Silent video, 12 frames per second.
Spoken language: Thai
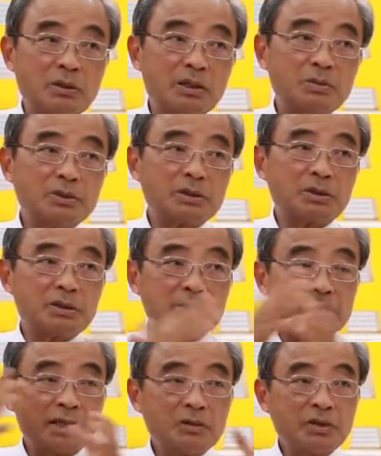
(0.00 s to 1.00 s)
อื่นด้วยเพื่อคนอื่น
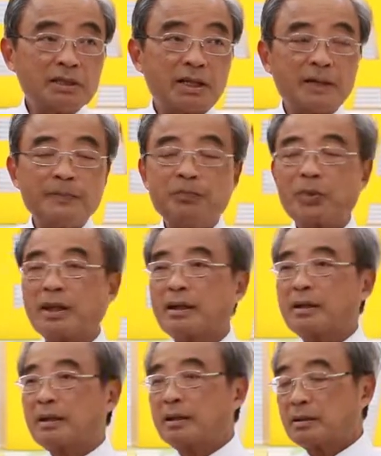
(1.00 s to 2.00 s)
จะได้วิจัย
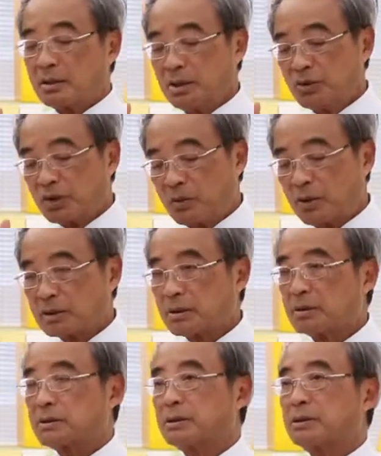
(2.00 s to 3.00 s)
ตอนนี้สวท
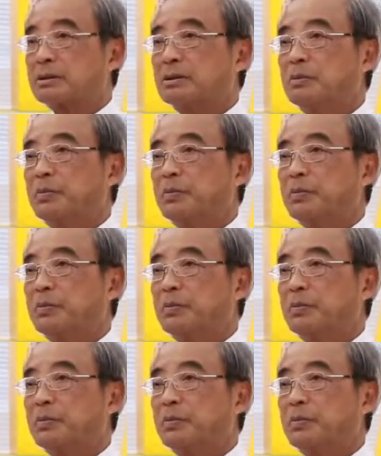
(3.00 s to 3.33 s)
ช.ก็